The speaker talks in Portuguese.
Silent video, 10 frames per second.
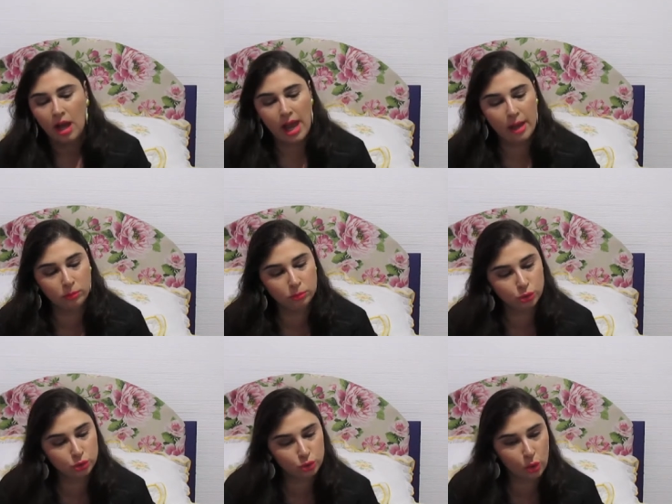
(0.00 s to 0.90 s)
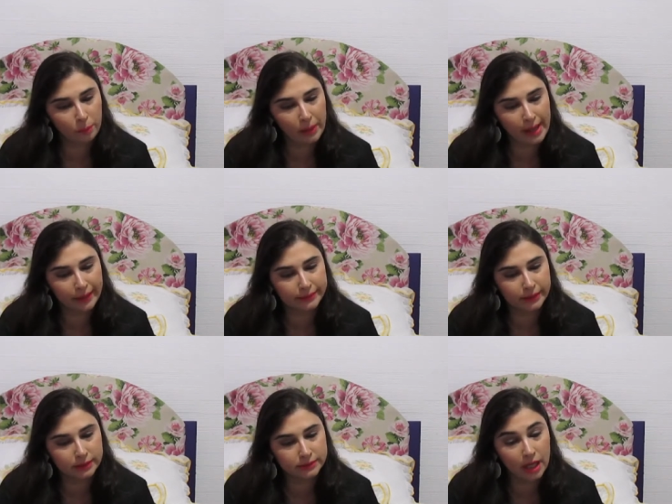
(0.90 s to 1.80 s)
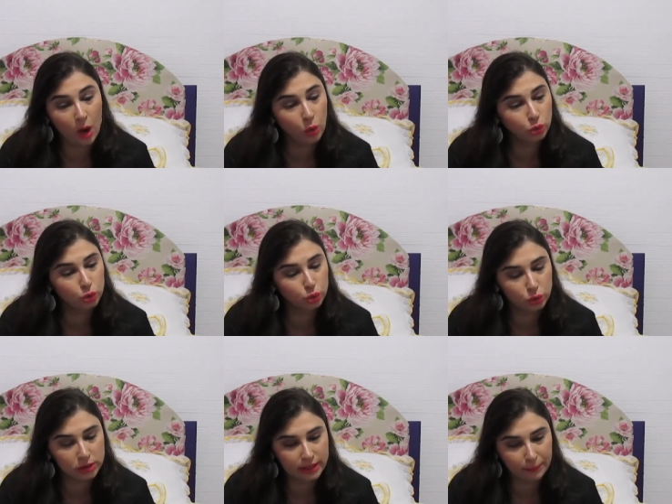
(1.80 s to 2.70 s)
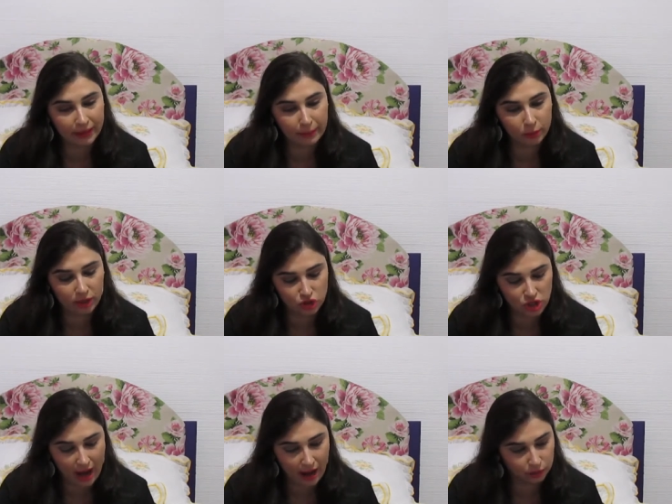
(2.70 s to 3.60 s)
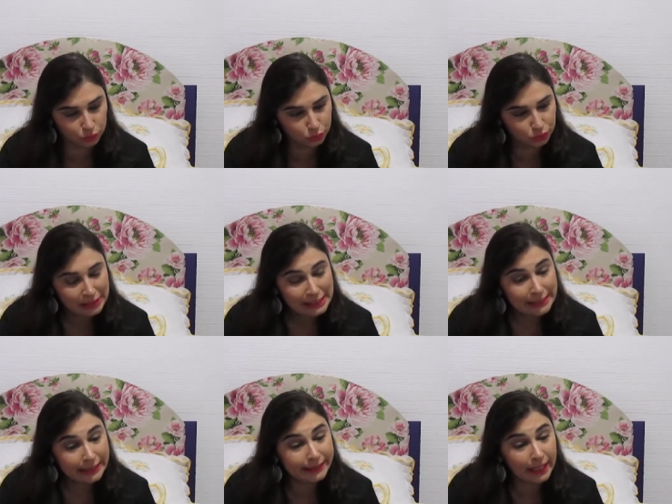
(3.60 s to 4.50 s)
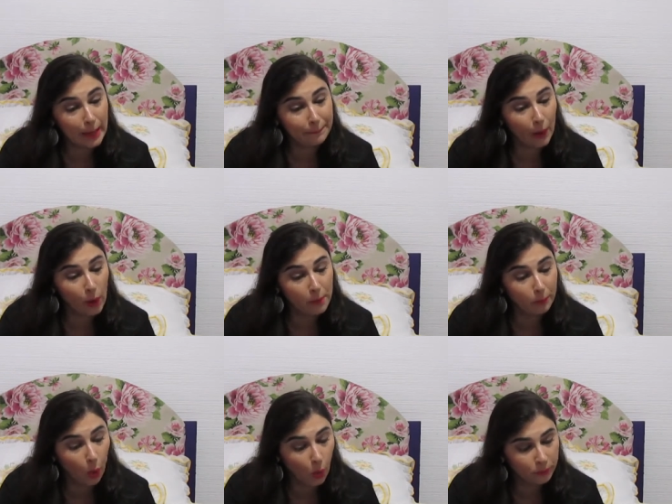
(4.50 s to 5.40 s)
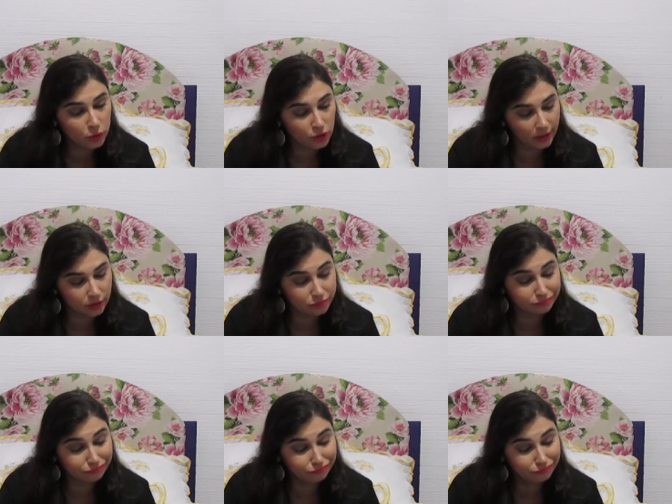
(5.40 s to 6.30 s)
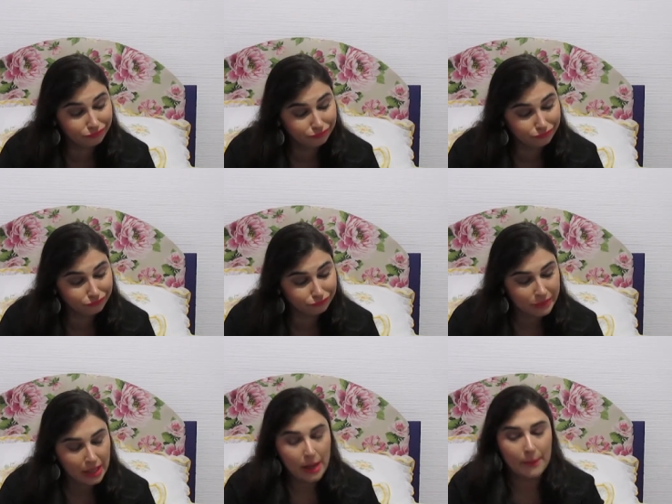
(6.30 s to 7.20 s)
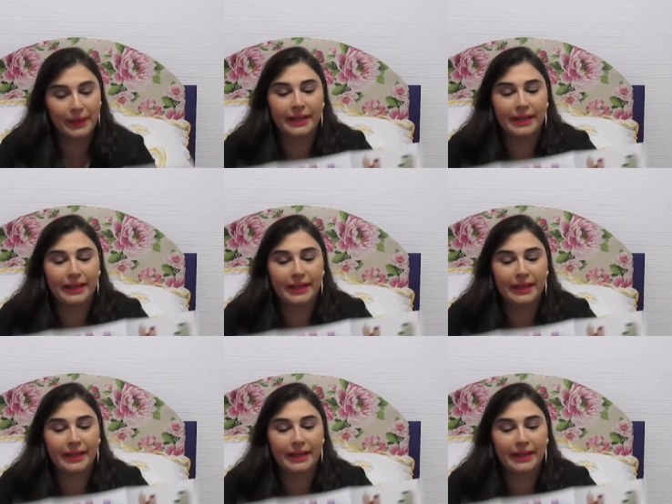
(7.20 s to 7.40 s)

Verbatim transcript: é muito completa. Tem a Ondule, que é para cabelo cacheado, e tem a Power Bomb, gente. Hum, para